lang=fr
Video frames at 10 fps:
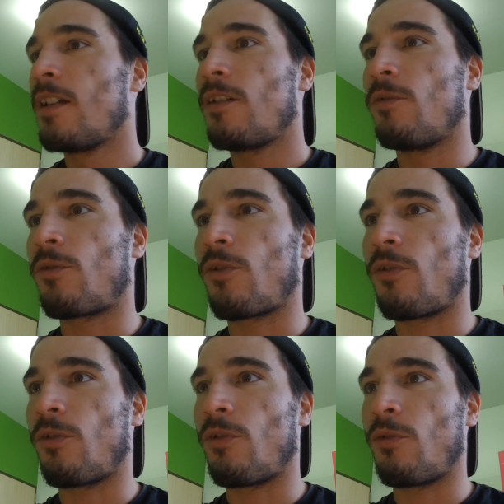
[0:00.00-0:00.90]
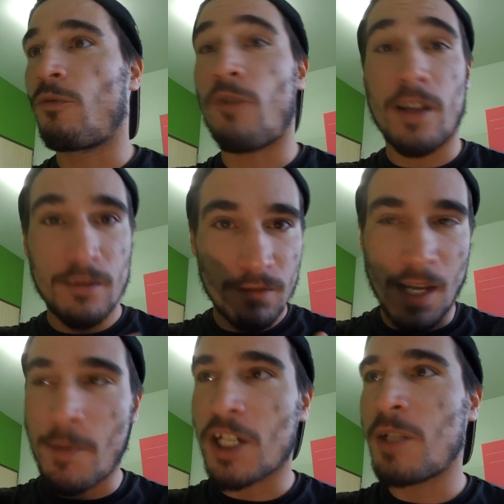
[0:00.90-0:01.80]
Donc, euh, donc voilà, ça a
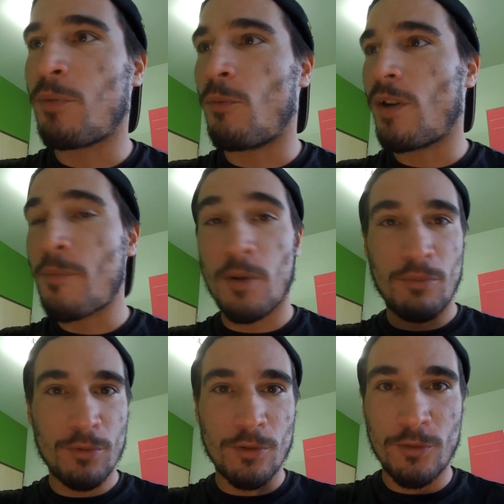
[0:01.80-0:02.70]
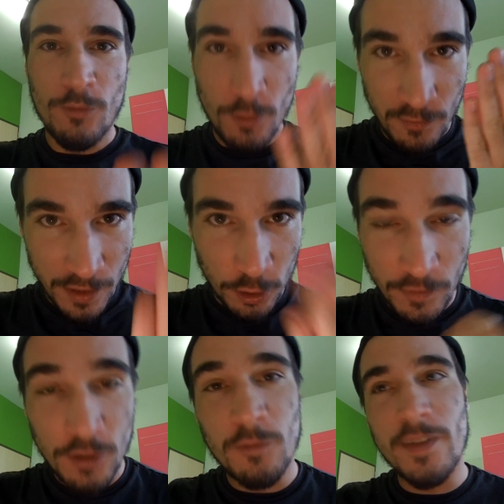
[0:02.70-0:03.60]
marché pour moi. Puis en plus, du coup, le fait que je
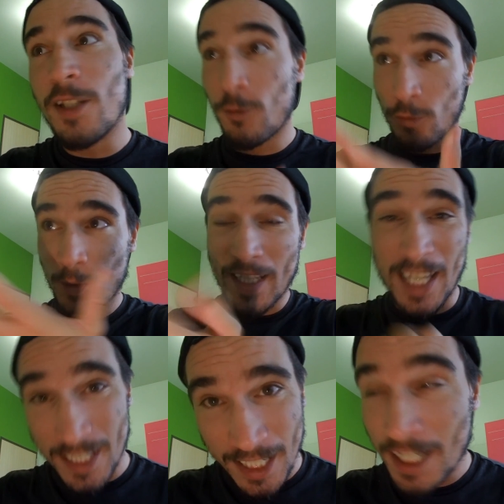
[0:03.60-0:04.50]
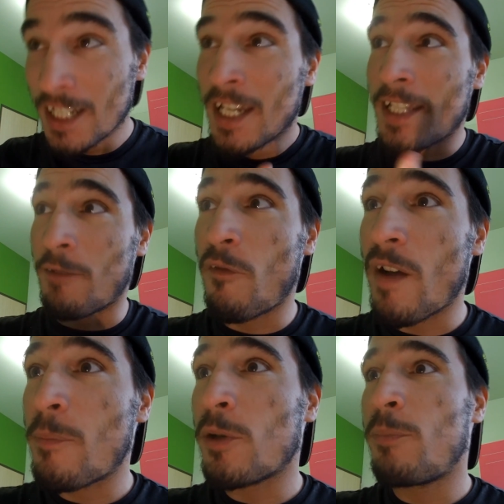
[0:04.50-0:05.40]
fasse une vidéo sur cet article, ça vous fait
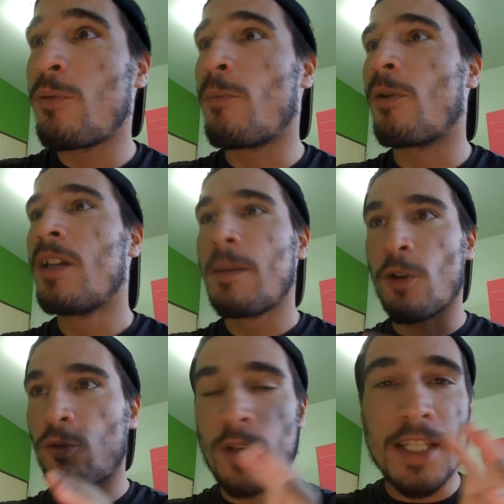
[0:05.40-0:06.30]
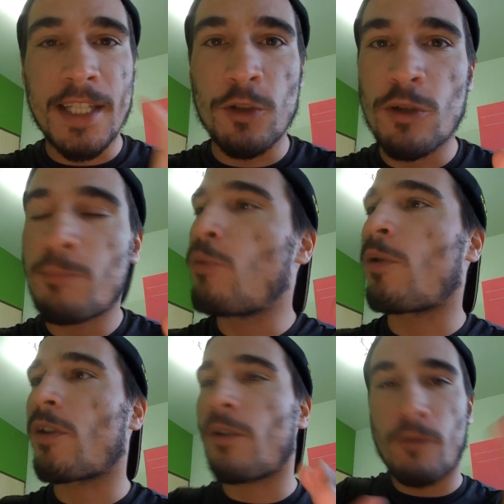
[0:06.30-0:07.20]
un peu de pub. Mais en tout cas, c'était juste
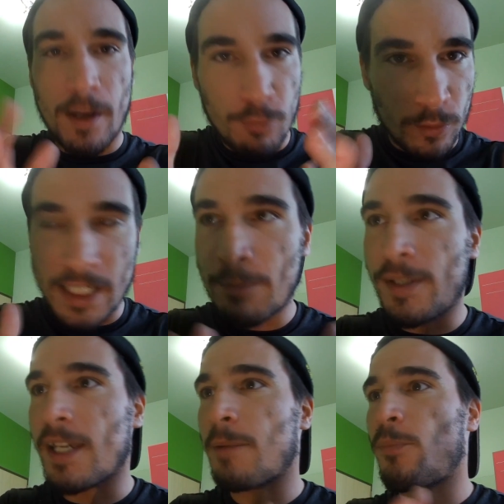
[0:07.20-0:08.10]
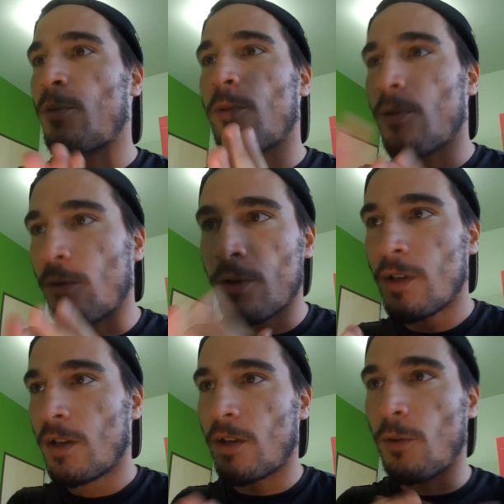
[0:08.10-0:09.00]
pour, euh, pour t'expliquer un peu,
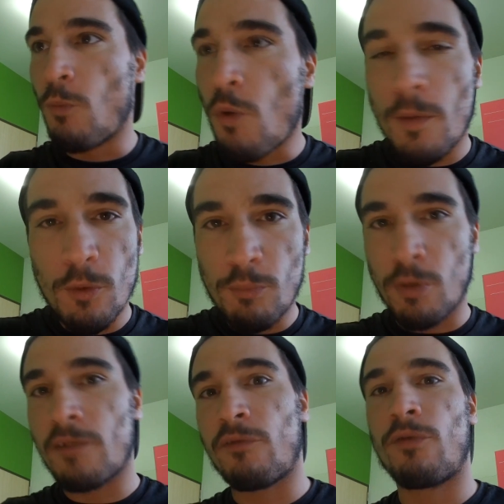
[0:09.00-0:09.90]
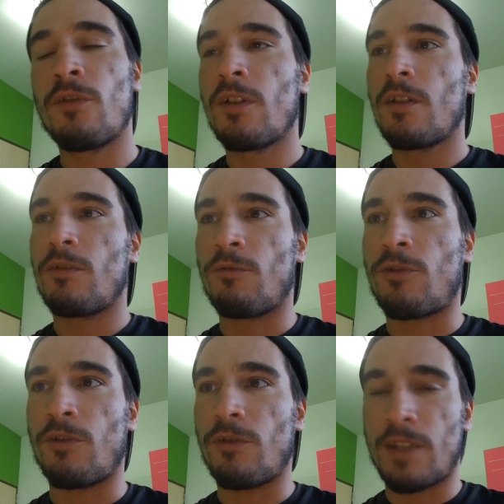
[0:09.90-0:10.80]
euh, moi, mon point de vue.
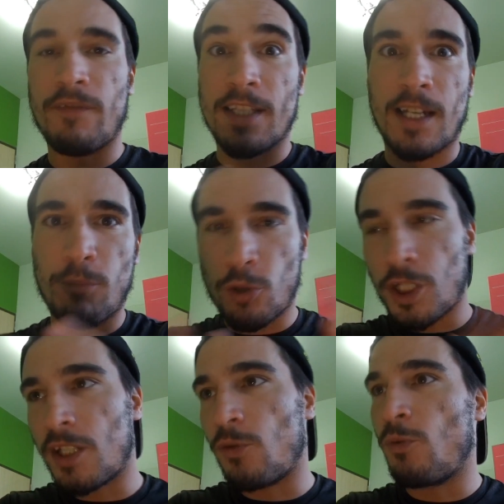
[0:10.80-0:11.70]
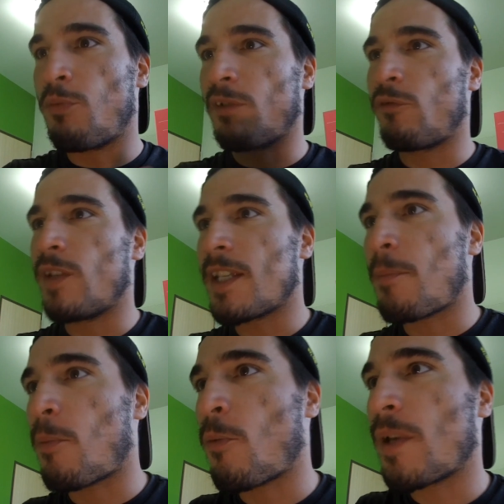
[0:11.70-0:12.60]
Donc, qui va se rapprocher du, point de vue des
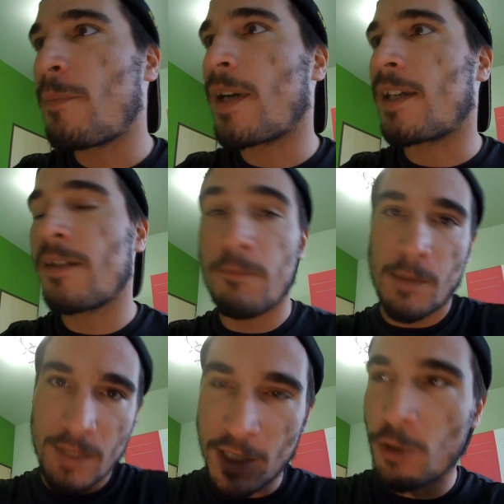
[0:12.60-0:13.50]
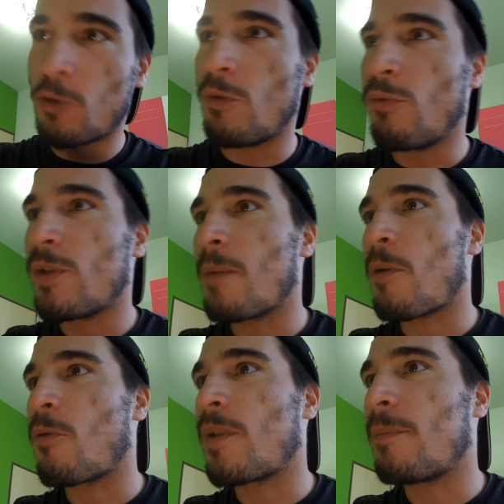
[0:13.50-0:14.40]
sapeurs-pompiers de Paris, même si je ne suis plus
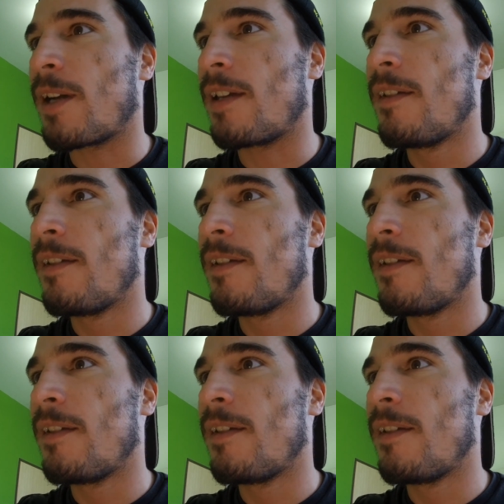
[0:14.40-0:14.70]
sapeur-pompier de Paris.